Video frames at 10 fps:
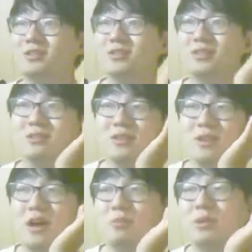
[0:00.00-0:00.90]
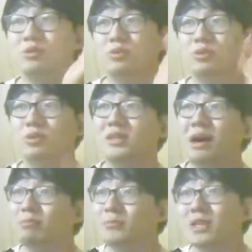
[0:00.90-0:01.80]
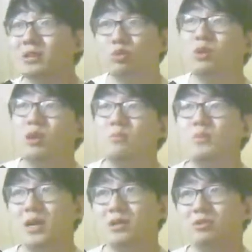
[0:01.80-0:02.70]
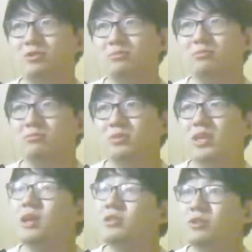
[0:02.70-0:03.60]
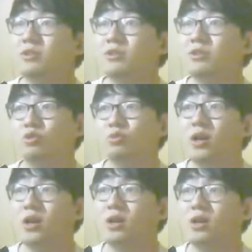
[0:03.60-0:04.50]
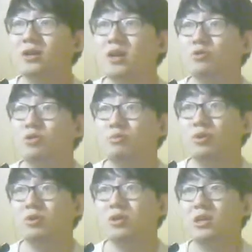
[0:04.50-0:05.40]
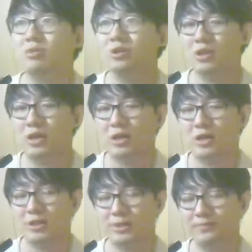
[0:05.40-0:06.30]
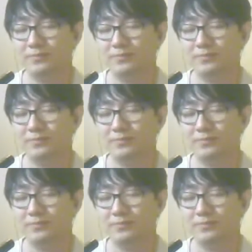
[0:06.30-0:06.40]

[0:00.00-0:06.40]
이제 아무래도 남자 또래에 비해서는 사회생활을 조금 활발하게 하고 있는 편이다 보니까